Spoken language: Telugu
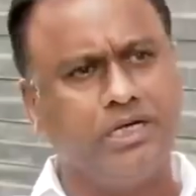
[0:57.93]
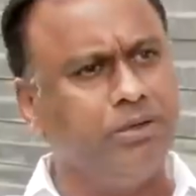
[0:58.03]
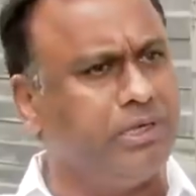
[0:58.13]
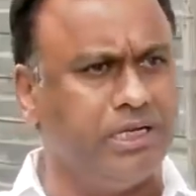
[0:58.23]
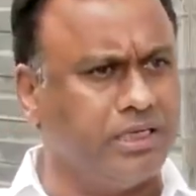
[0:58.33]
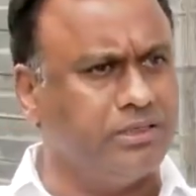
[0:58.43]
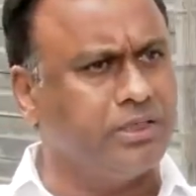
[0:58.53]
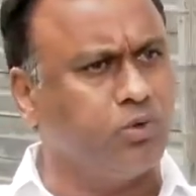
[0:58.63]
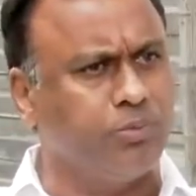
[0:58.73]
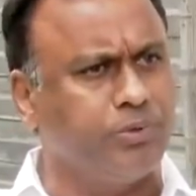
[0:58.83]
ఎమ్మెల్యేని
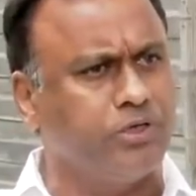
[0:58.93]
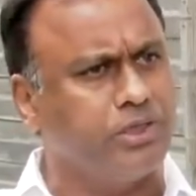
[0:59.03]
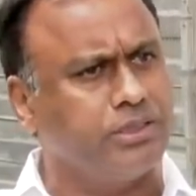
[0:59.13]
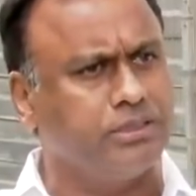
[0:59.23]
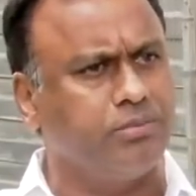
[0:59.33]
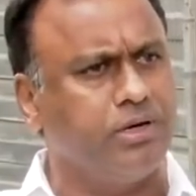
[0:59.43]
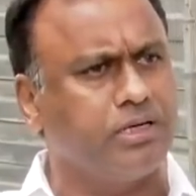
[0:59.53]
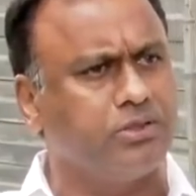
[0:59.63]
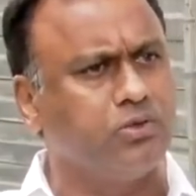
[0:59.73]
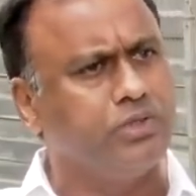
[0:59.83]
అందరు ఓడిపోయిన అధిరథ
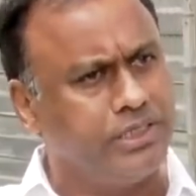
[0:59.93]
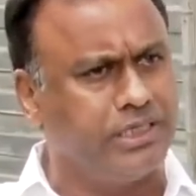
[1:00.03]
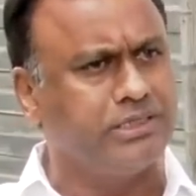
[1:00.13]
మహారాజులు నేను